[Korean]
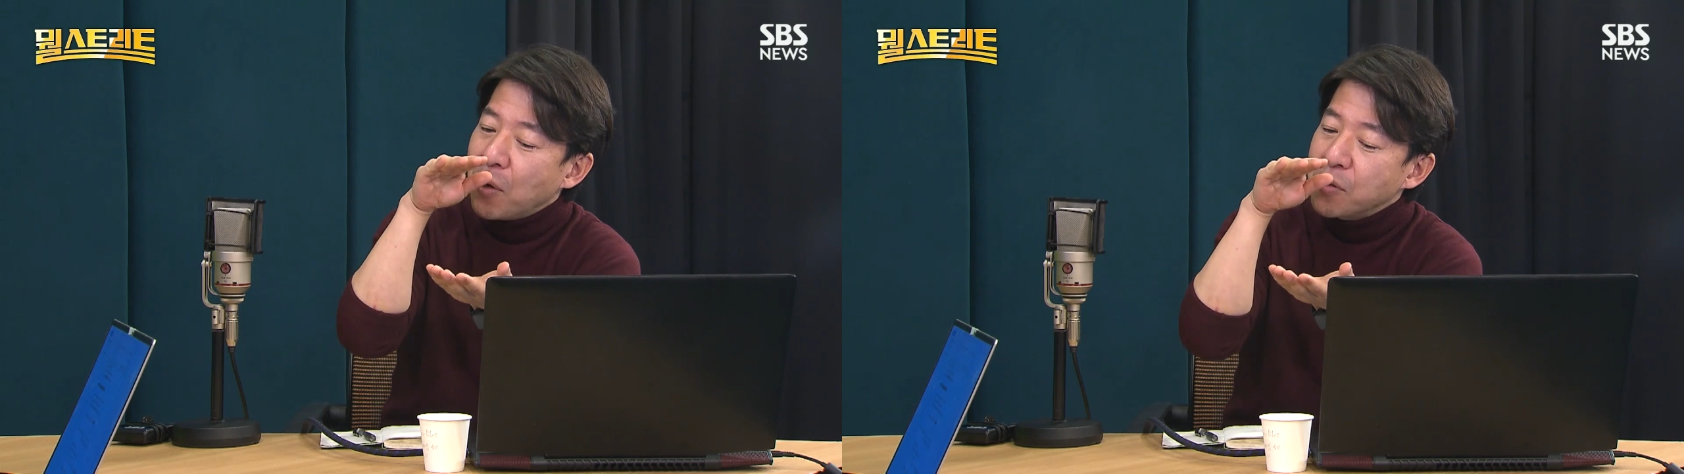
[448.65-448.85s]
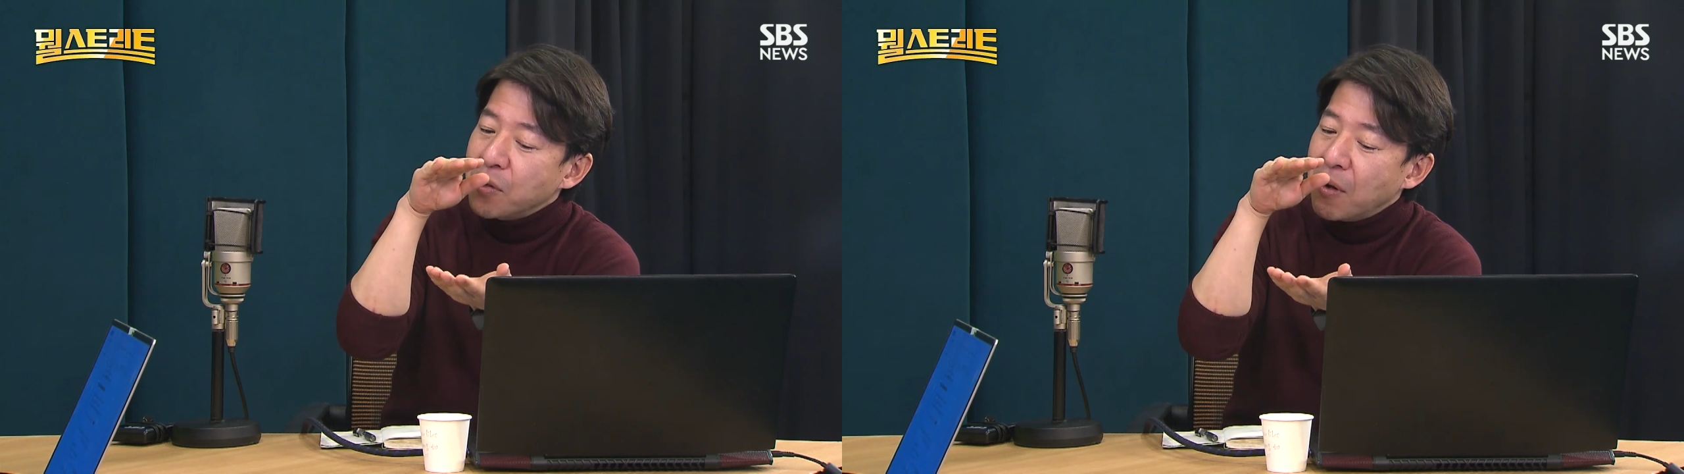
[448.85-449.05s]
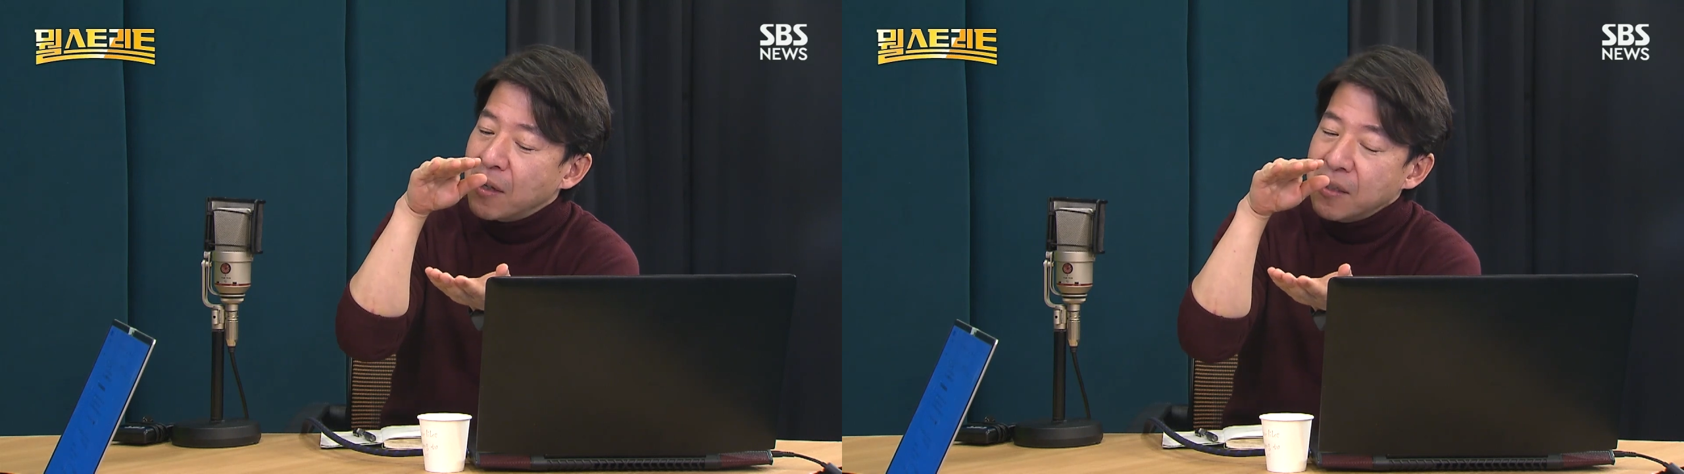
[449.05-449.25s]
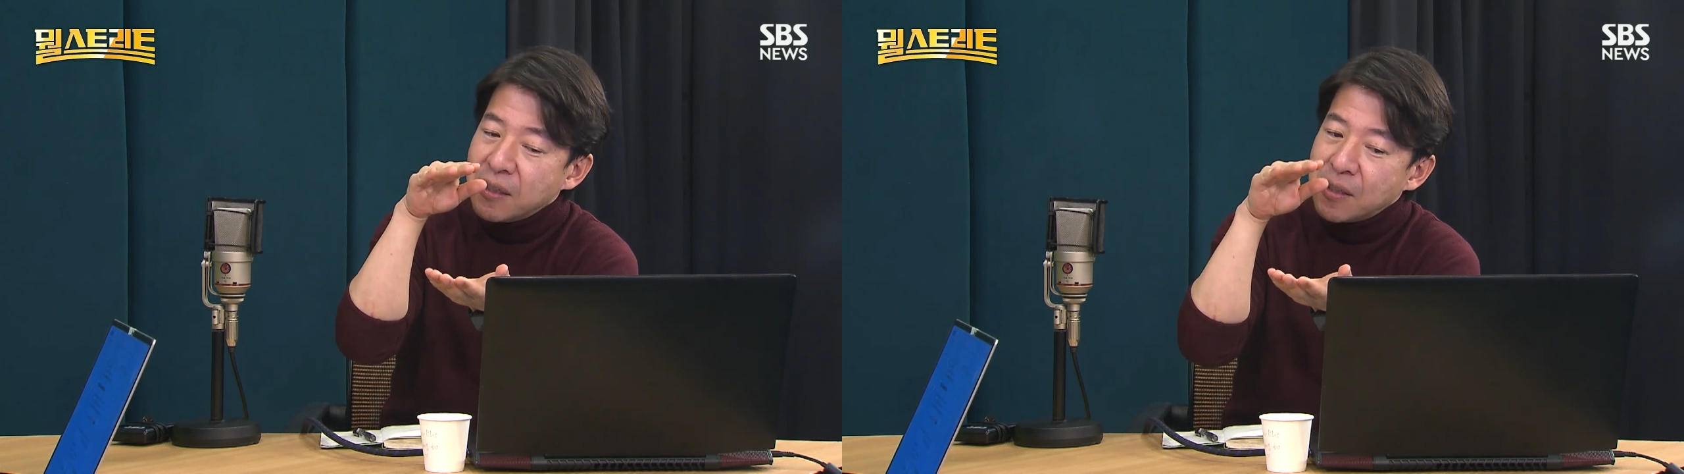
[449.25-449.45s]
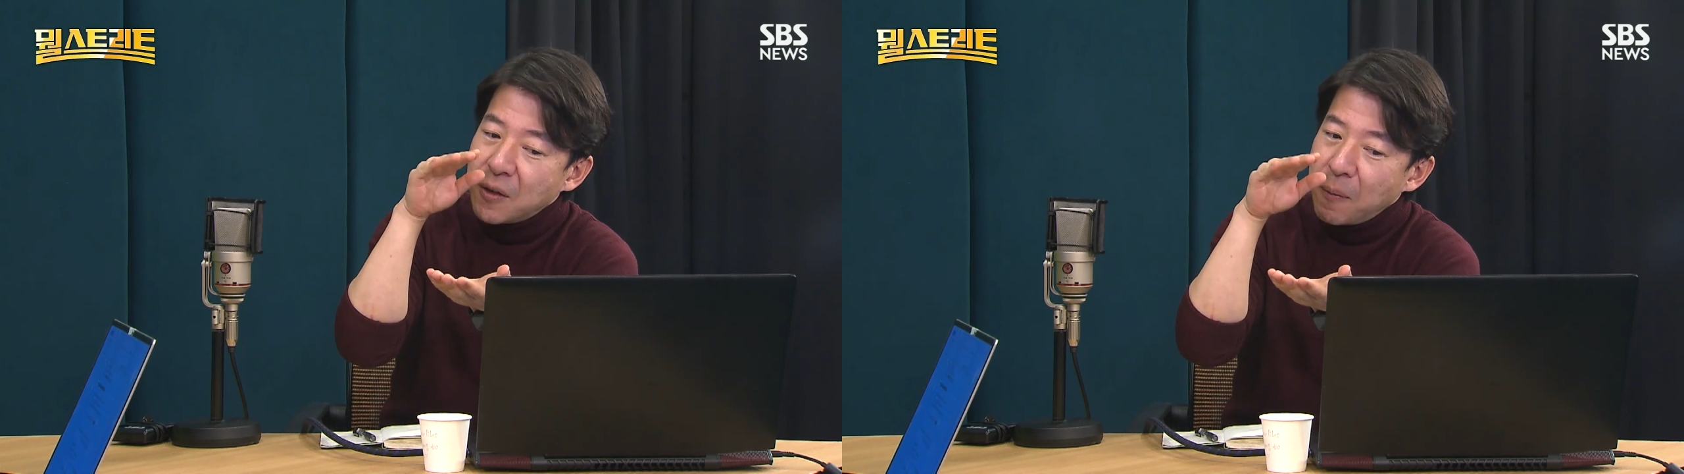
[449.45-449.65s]

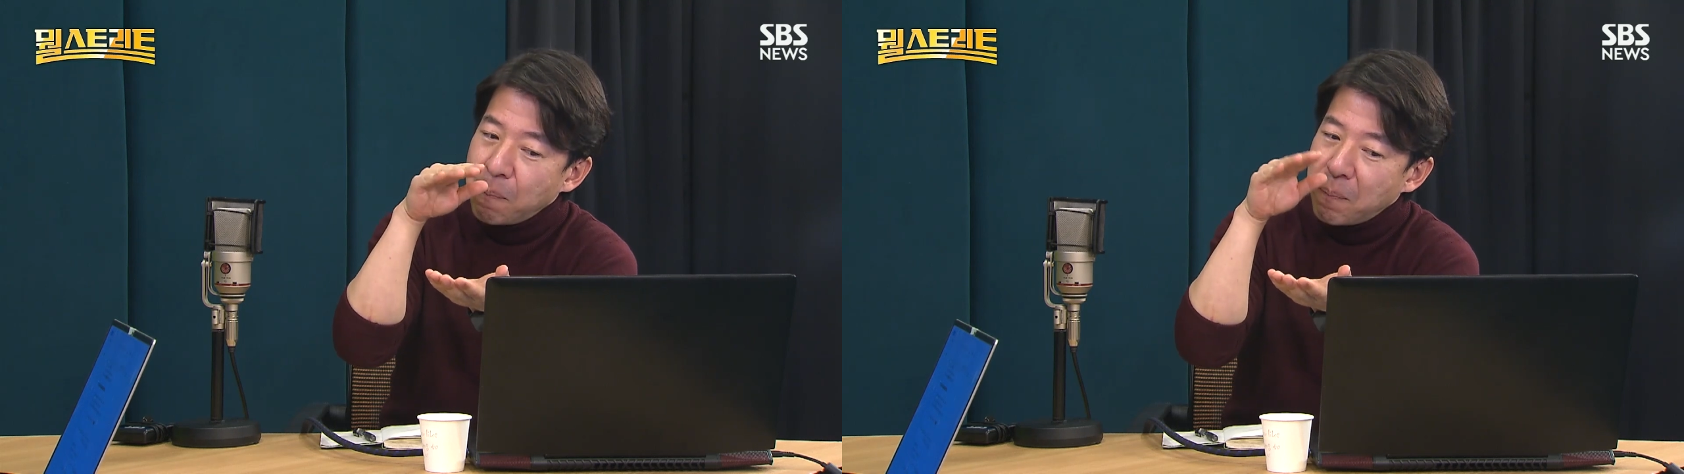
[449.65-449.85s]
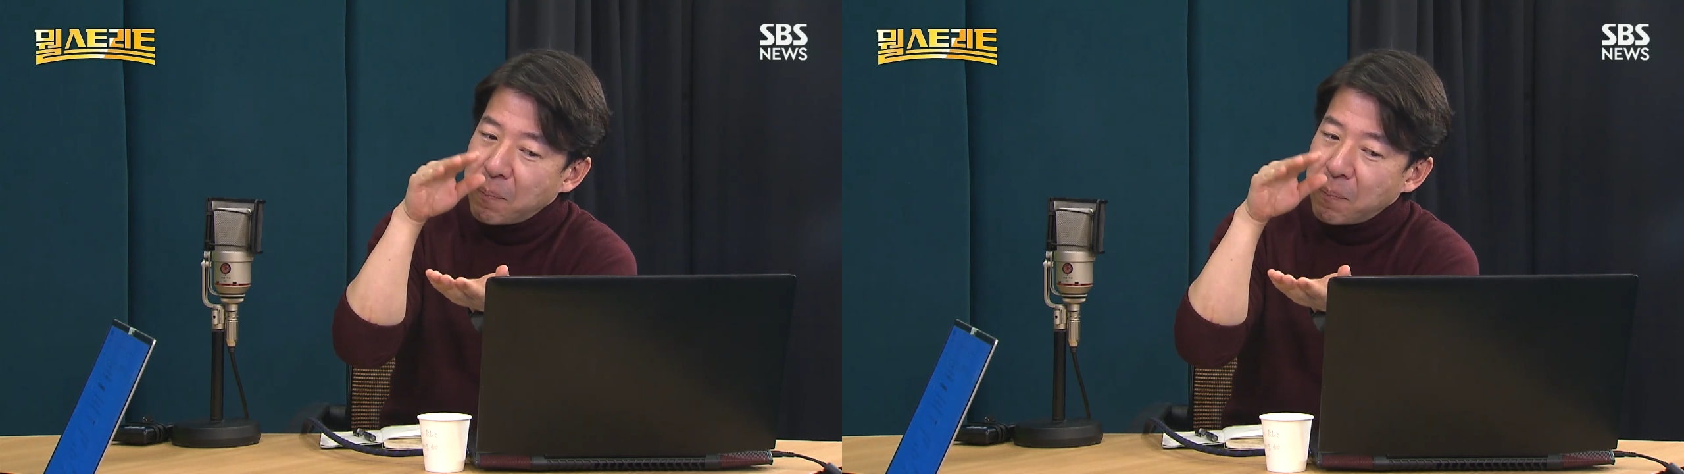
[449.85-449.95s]
결정하는 그런